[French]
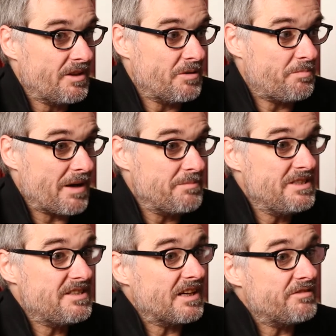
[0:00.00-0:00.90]
Euh,
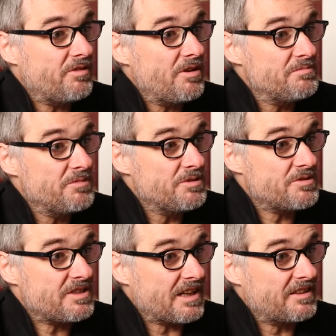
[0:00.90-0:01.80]
parmi ces réformes,
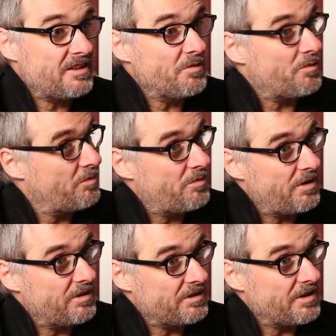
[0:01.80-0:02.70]
certaines
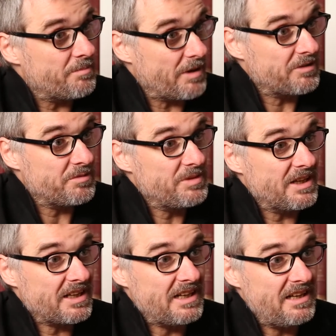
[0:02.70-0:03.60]
auront un impact
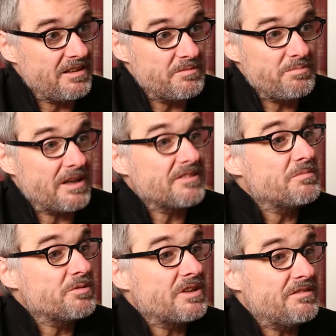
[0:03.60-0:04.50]
bien réel, comme par
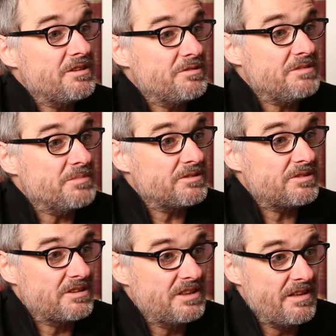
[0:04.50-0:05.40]
exemple le travail le
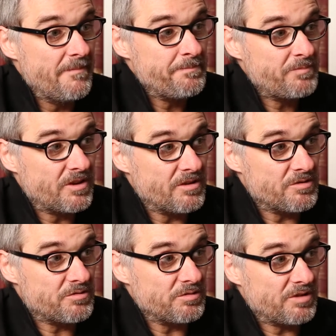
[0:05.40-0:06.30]
dimanche.
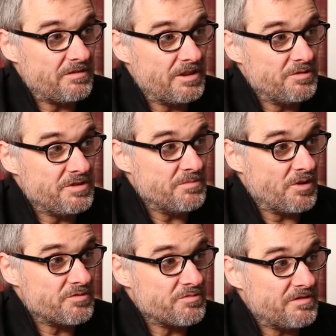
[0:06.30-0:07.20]
sur le travail le
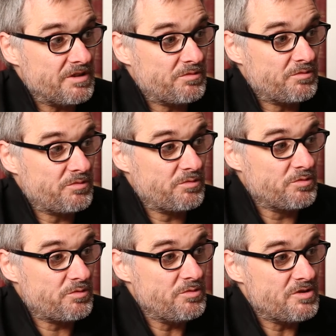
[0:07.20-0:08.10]
dimanche, vous avez
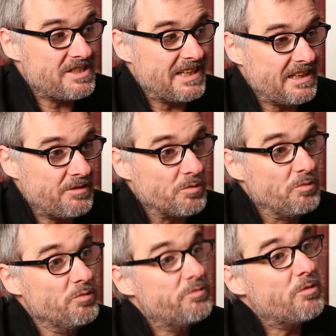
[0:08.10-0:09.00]
toute une série de
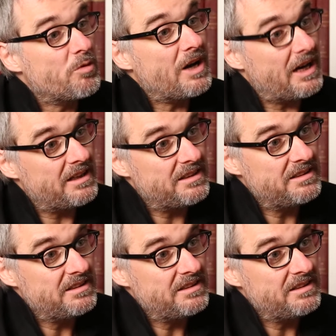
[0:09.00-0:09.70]
nouveaux cas